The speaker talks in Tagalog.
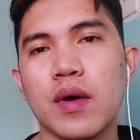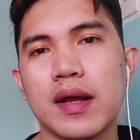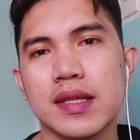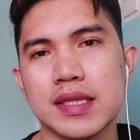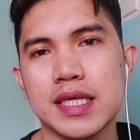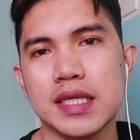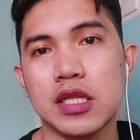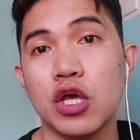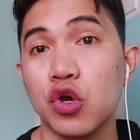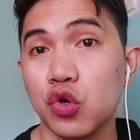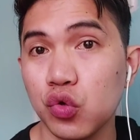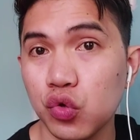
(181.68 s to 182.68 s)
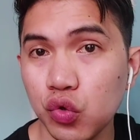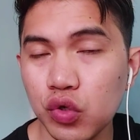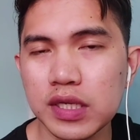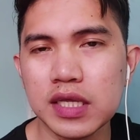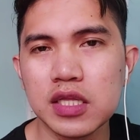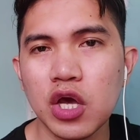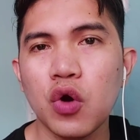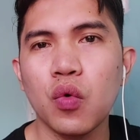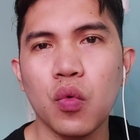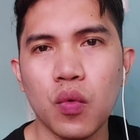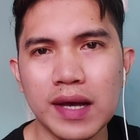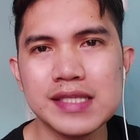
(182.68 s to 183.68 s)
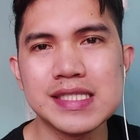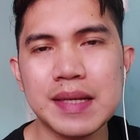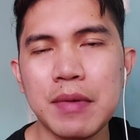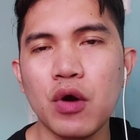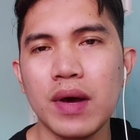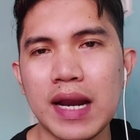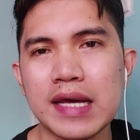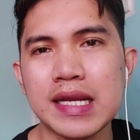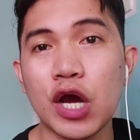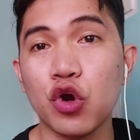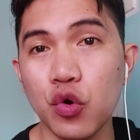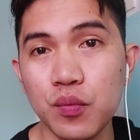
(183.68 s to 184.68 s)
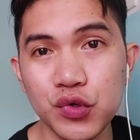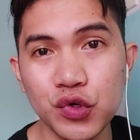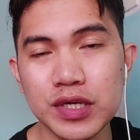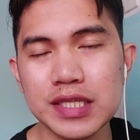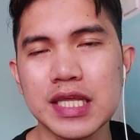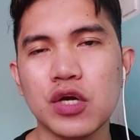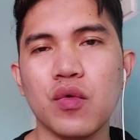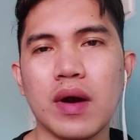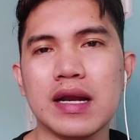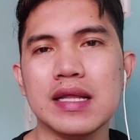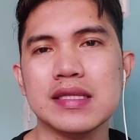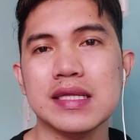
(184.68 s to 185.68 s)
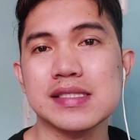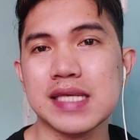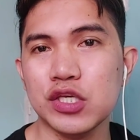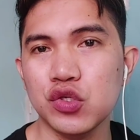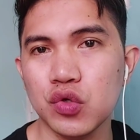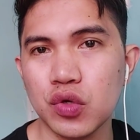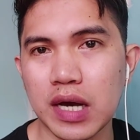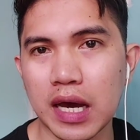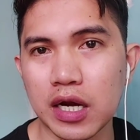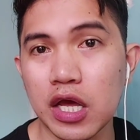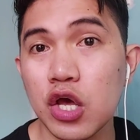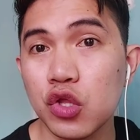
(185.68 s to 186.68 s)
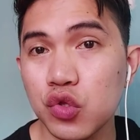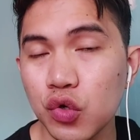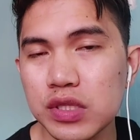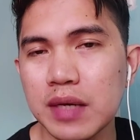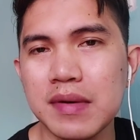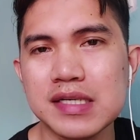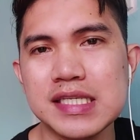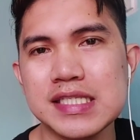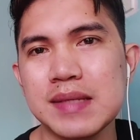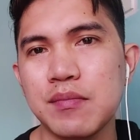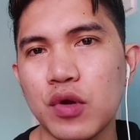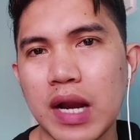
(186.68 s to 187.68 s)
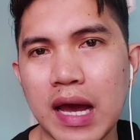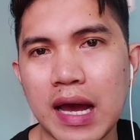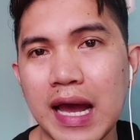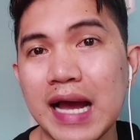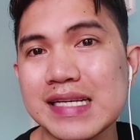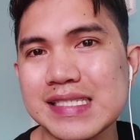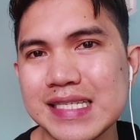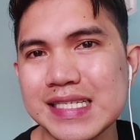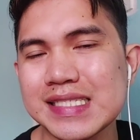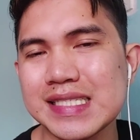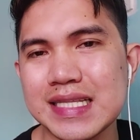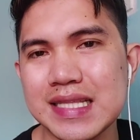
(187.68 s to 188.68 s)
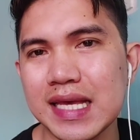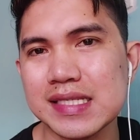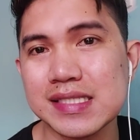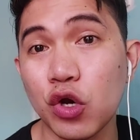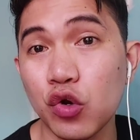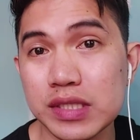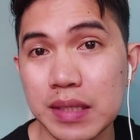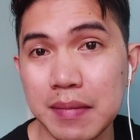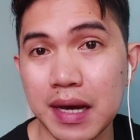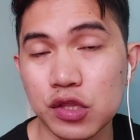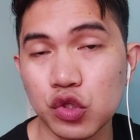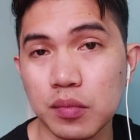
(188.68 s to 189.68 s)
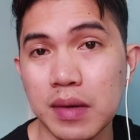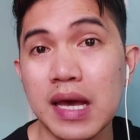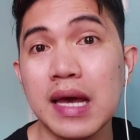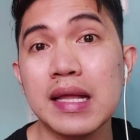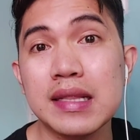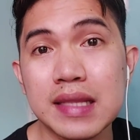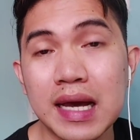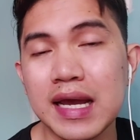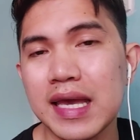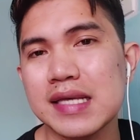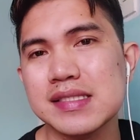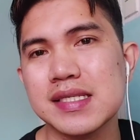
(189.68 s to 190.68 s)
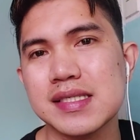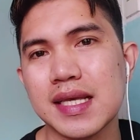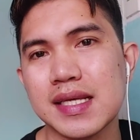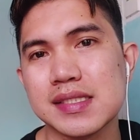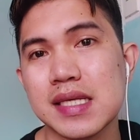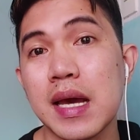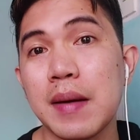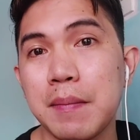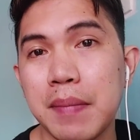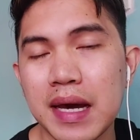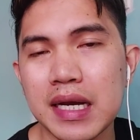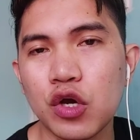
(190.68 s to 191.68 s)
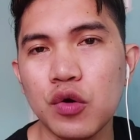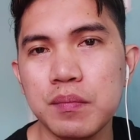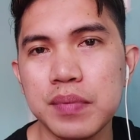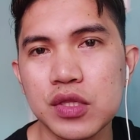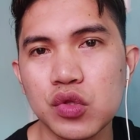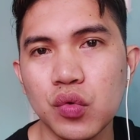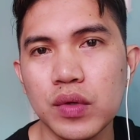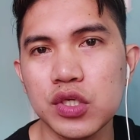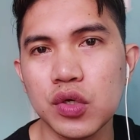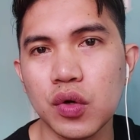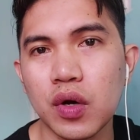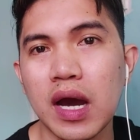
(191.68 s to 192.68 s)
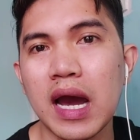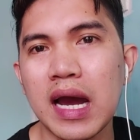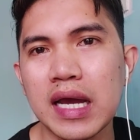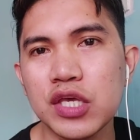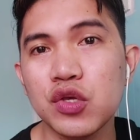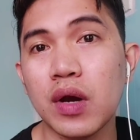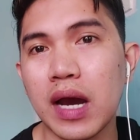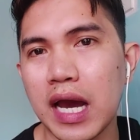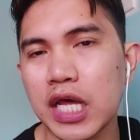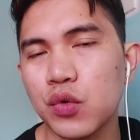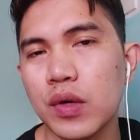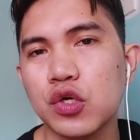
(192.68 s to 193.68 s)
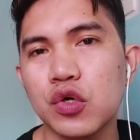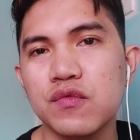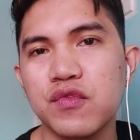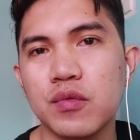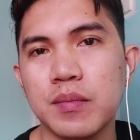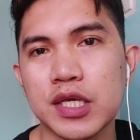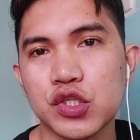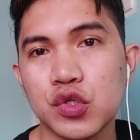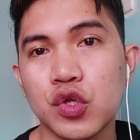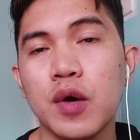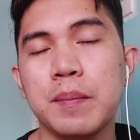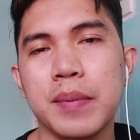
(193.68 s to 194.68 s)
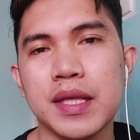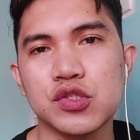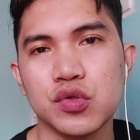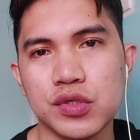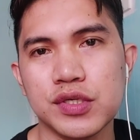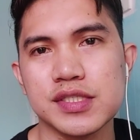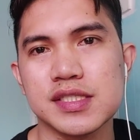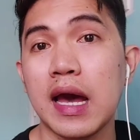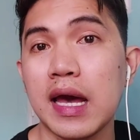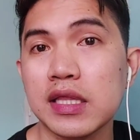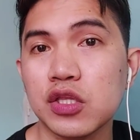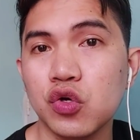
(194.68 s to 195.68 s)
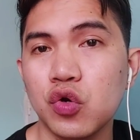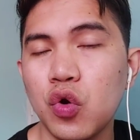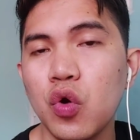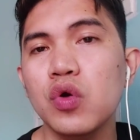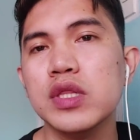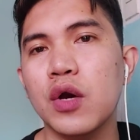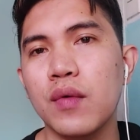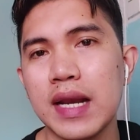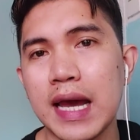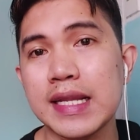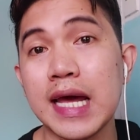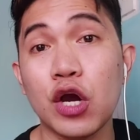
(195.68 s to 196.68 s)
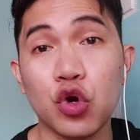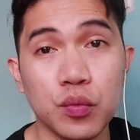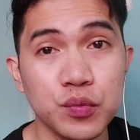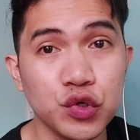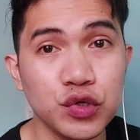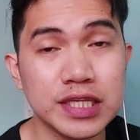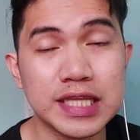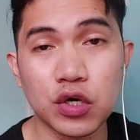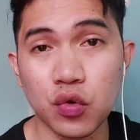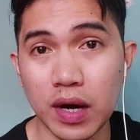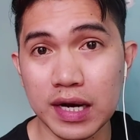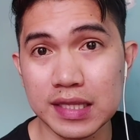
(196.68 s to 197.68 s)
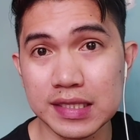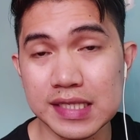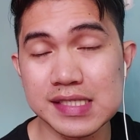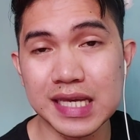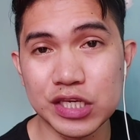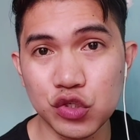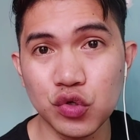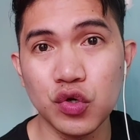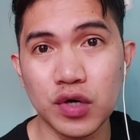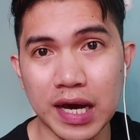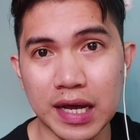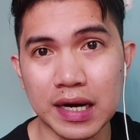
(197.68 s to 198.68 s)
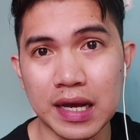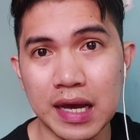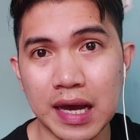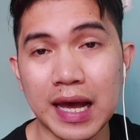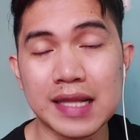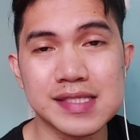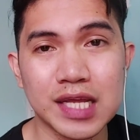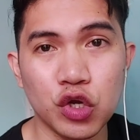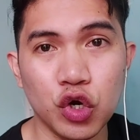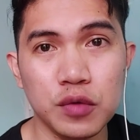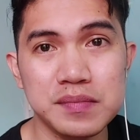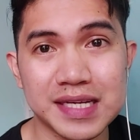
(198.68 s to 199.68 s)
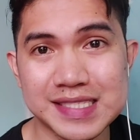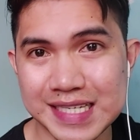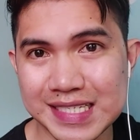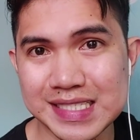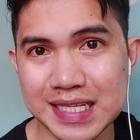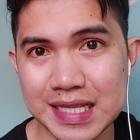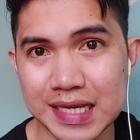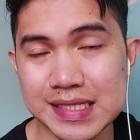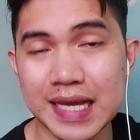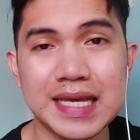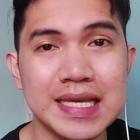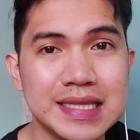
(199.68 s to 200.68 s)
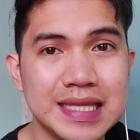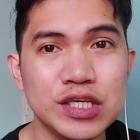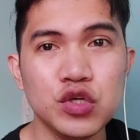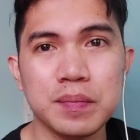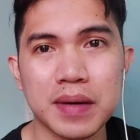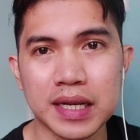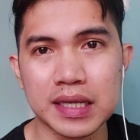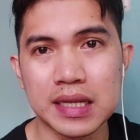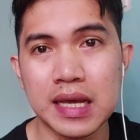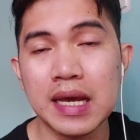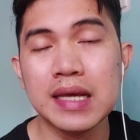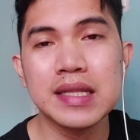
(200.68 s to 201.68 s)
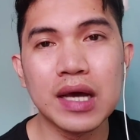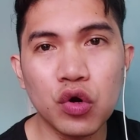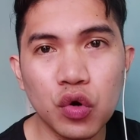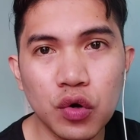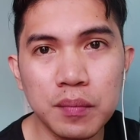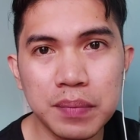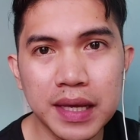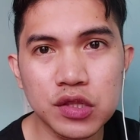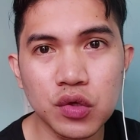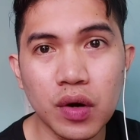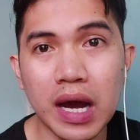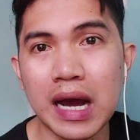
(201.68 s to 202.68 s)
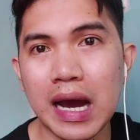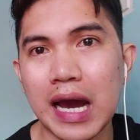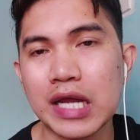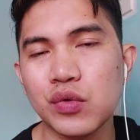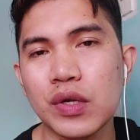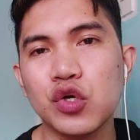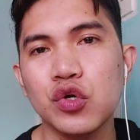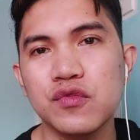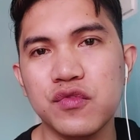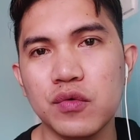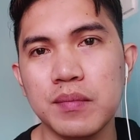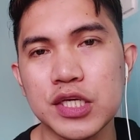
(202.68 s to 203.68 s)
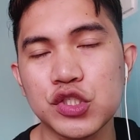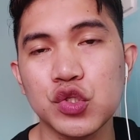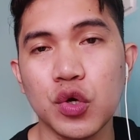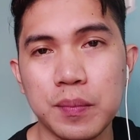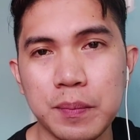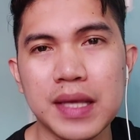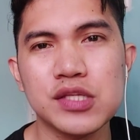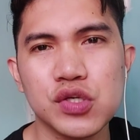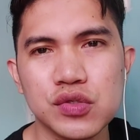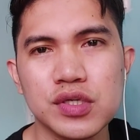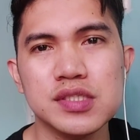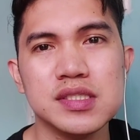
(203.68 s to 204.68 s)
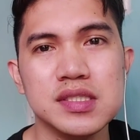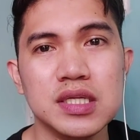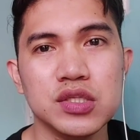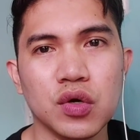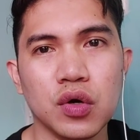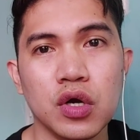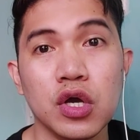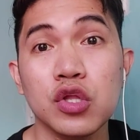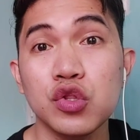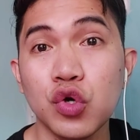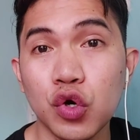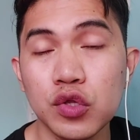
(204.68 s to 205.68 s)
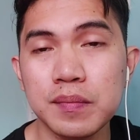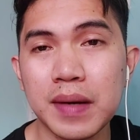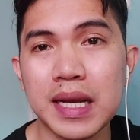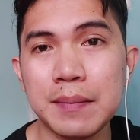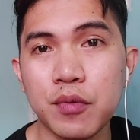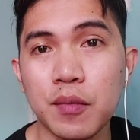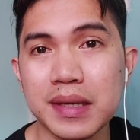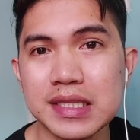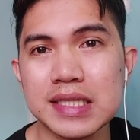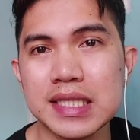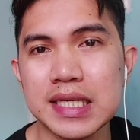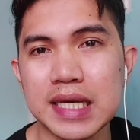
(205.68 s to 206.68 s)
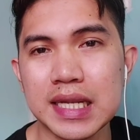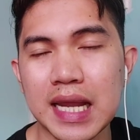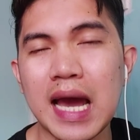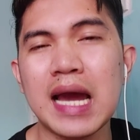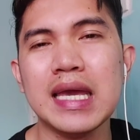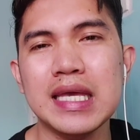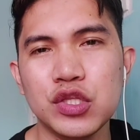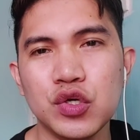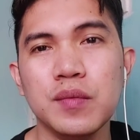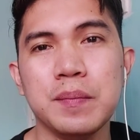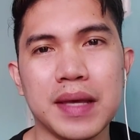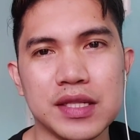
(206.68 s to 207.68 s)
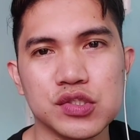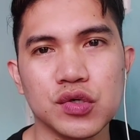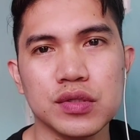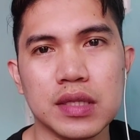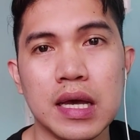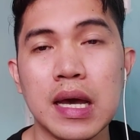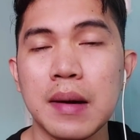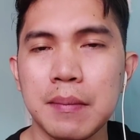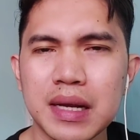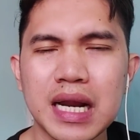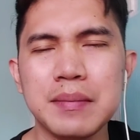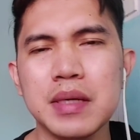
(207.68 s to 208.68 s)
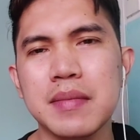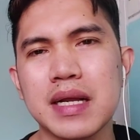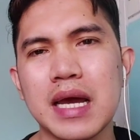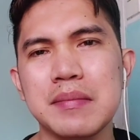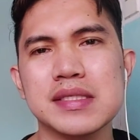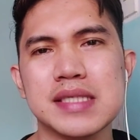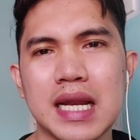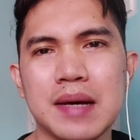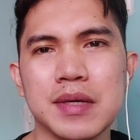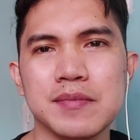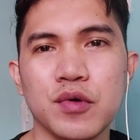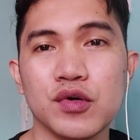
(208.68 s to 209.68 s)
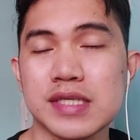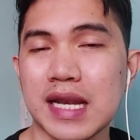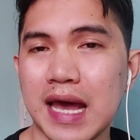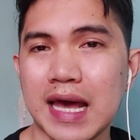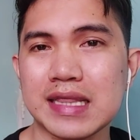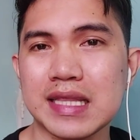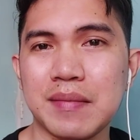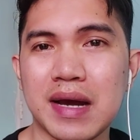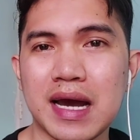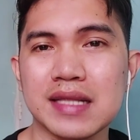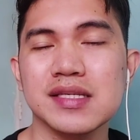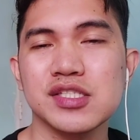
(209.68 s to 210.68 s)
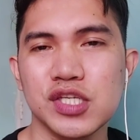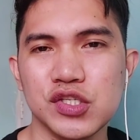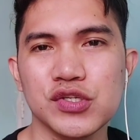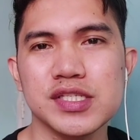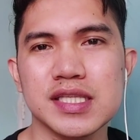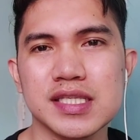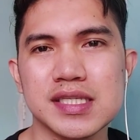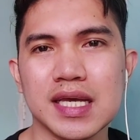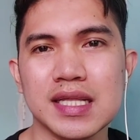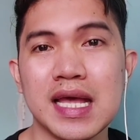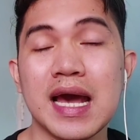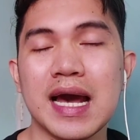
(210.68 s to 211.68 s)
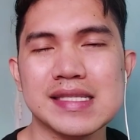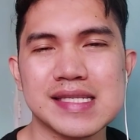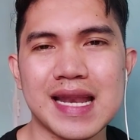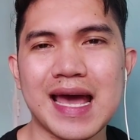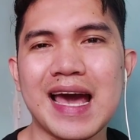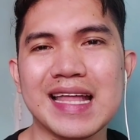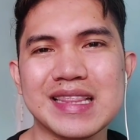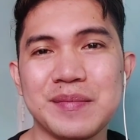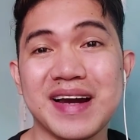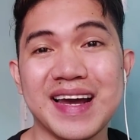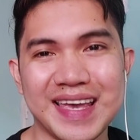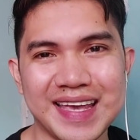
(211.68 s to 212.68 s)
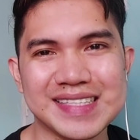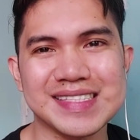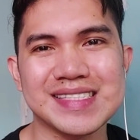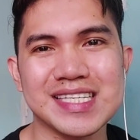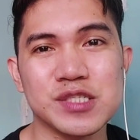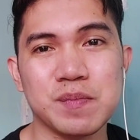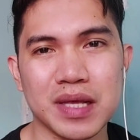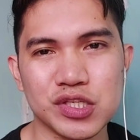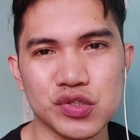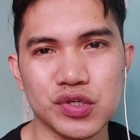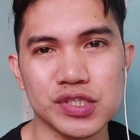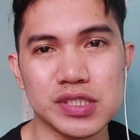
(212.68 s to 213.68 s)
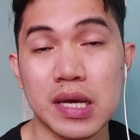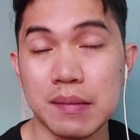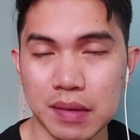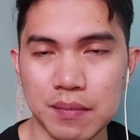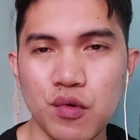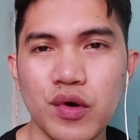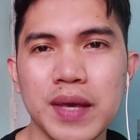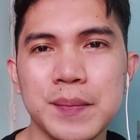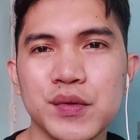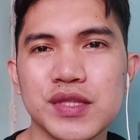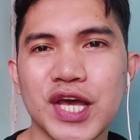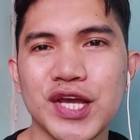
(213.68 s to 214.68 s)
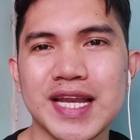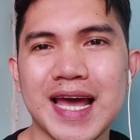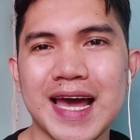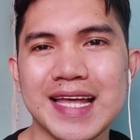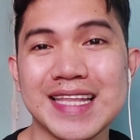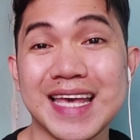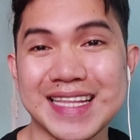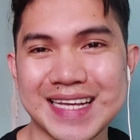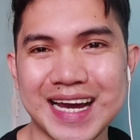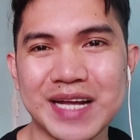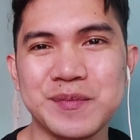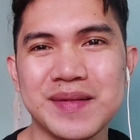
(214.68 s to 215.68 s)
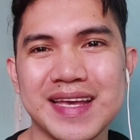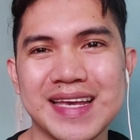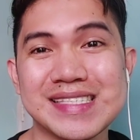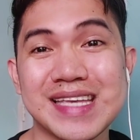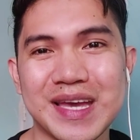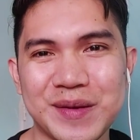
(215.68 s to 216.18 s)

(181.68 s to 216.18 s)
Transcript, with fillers: quarantine. Ngunit, once na mawala na ang community quarantine sa inyong lugar, doon na magsisimula ang 60 days na ultimatum ng SSS para kumpletuhin nyo ang inyong annual confirmation of pensioners. At kung nawala na ang community quarantine sa inyong lugar at sa loob ng 60 days ay hindi nyo pa rin nakukumpleto ang annual confirmation of pensioners ninyo, doon pa lang po matitigil ang inyong pension. Maraming maraming salamat po sa lahat ng mga ating senior citizen at sa lahat ng mga SSS pensioners. Mabuhay po tayong lahat and God bless